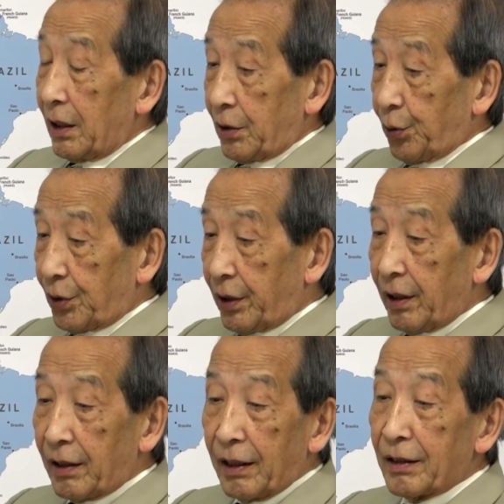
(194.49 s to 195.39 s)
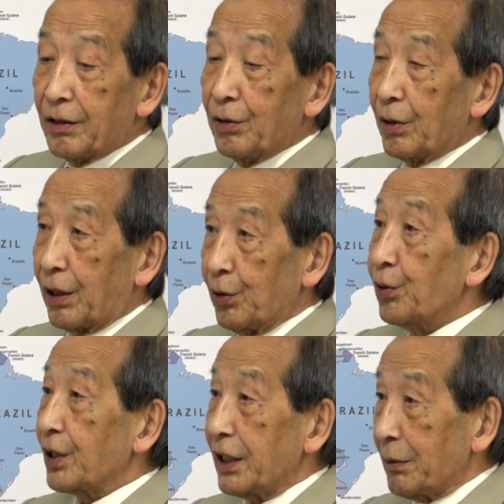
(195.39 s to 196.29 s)
早期警戒機は
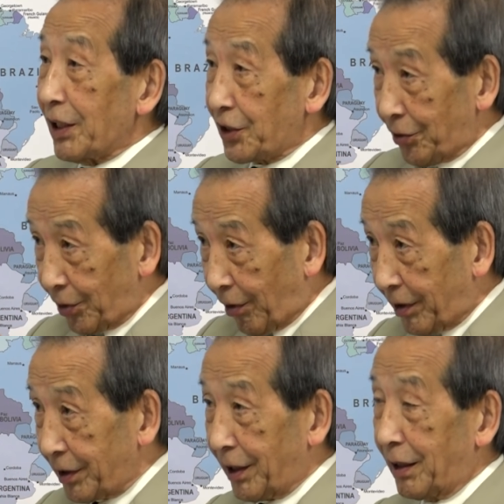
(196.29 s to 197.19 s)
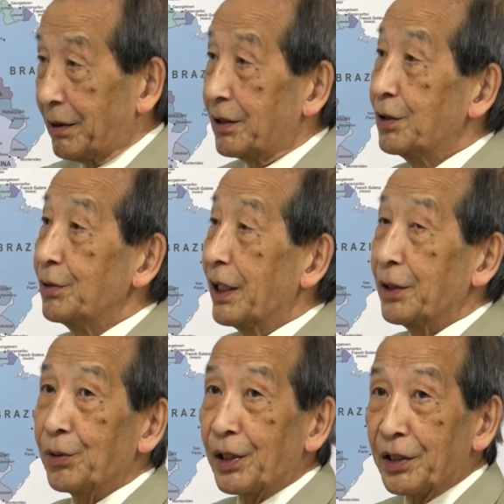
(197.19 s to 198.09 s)
4機いりますよとそれから救
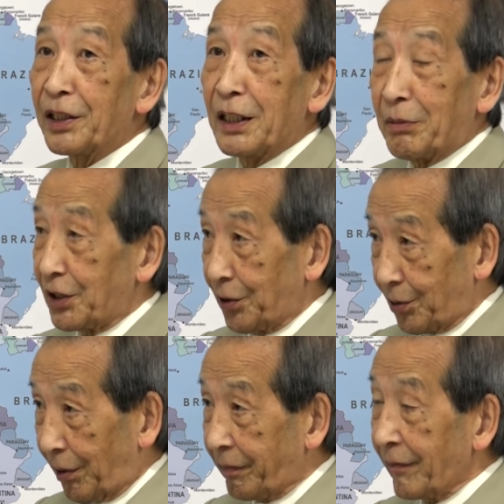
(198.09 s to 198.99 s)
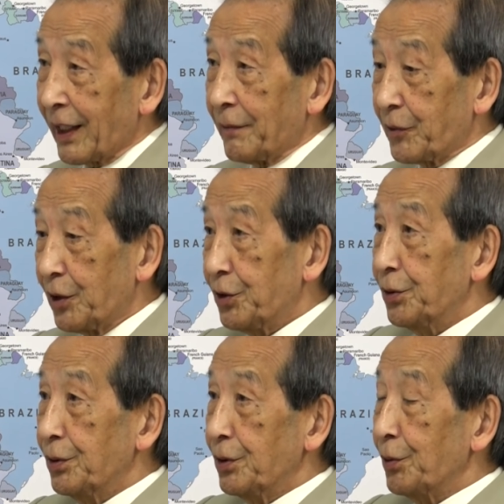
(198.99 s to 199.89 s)
難用が2機いりますよとで
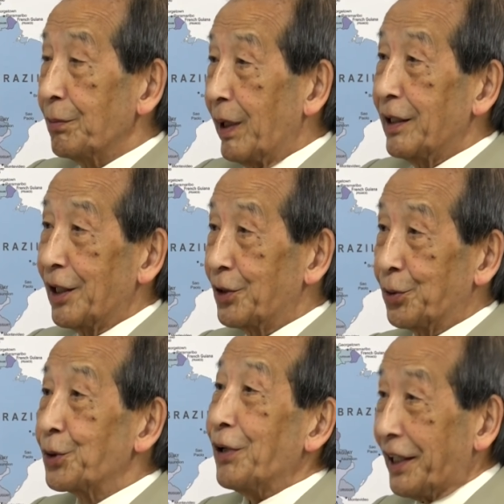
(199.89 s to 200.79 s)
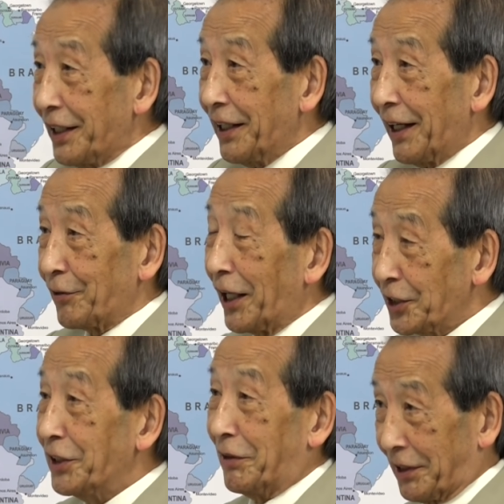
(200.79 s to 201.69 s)
14マイナス6はねあと
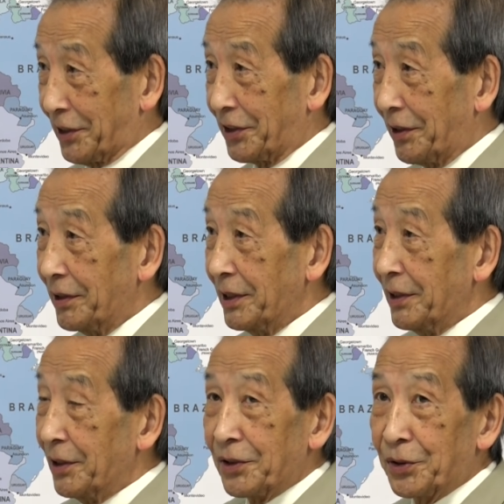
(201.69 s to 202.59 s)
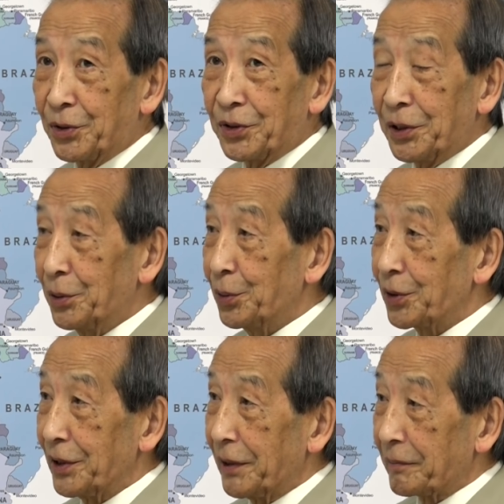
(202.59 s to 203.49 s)
8なわけですよ、うん、そうすると戦
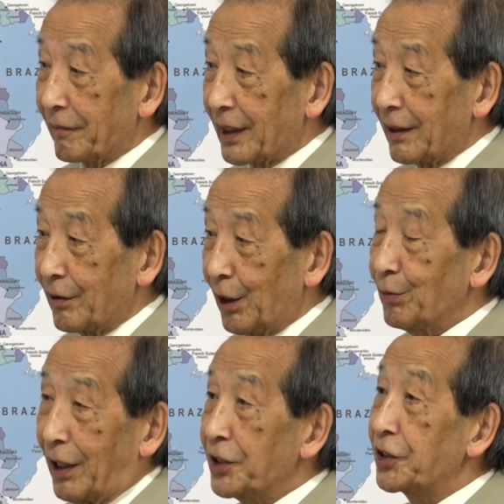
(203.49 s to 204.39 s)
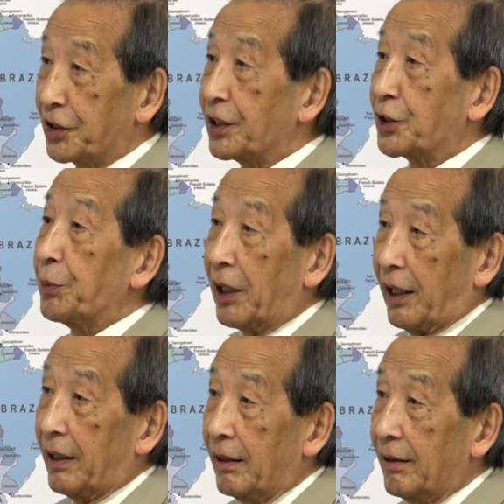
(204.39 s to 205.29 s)
闘機ね多分8機しか積めない。